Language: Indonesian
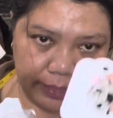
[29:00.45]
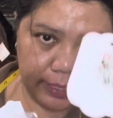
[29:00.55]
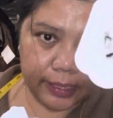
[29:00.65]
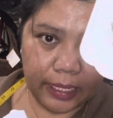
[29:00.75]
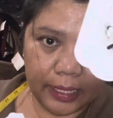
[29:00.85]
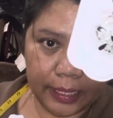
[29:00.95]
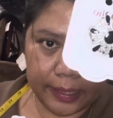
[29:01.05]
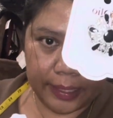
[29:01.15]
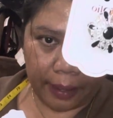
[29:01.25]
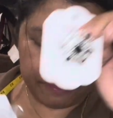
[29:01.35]
cincin
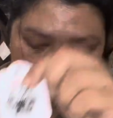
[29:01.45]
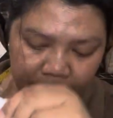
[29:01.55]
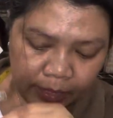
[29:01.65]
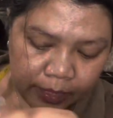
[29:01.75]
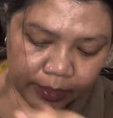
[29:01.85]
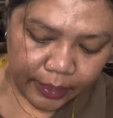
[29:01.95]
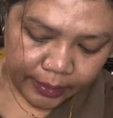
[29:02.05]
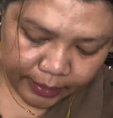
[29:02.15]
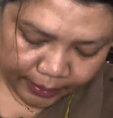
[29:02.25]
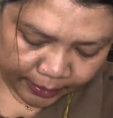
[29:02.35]
hijab
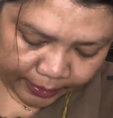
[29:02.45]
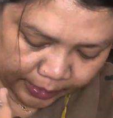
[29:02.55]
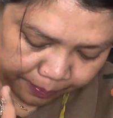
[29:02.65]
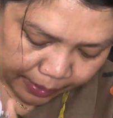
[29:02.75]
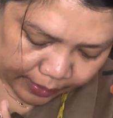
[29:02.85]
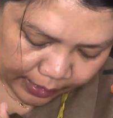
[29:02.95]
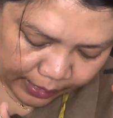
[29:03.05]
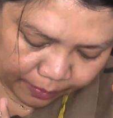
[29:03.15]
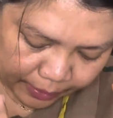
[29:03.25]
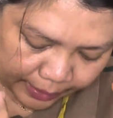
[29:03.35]
cincin hijab ya kak
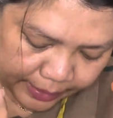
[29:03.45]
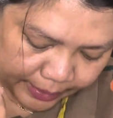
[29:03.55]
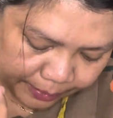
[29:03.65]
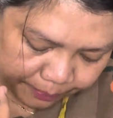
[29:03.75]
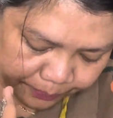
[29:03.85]
random